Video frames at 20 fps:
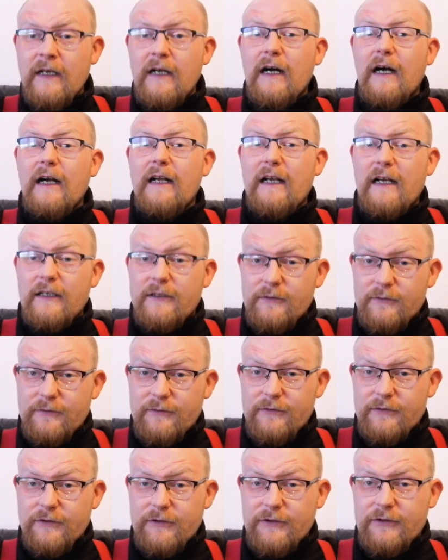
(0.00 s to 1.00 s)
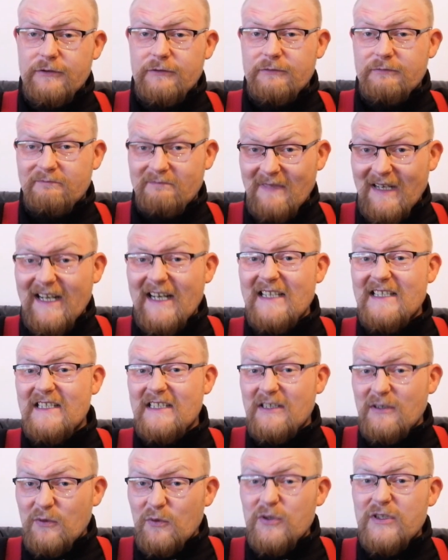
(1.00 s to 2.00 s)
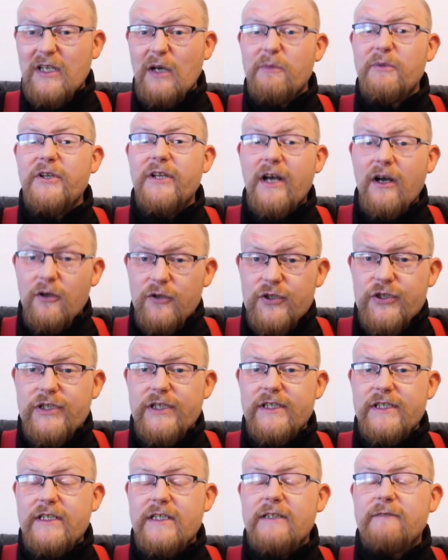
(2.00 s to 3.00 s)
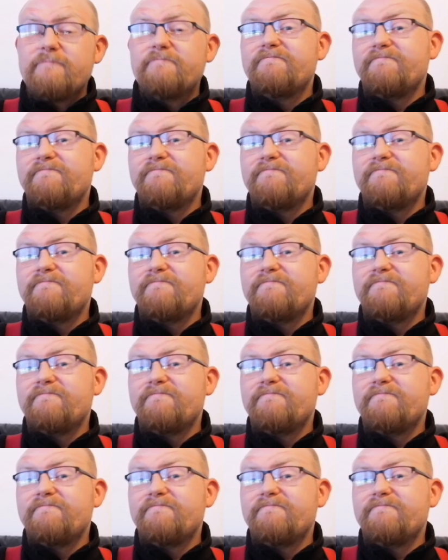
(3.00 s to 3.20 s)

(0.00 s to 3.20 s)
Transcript: A jak już Marecki ustał mi na odcisk,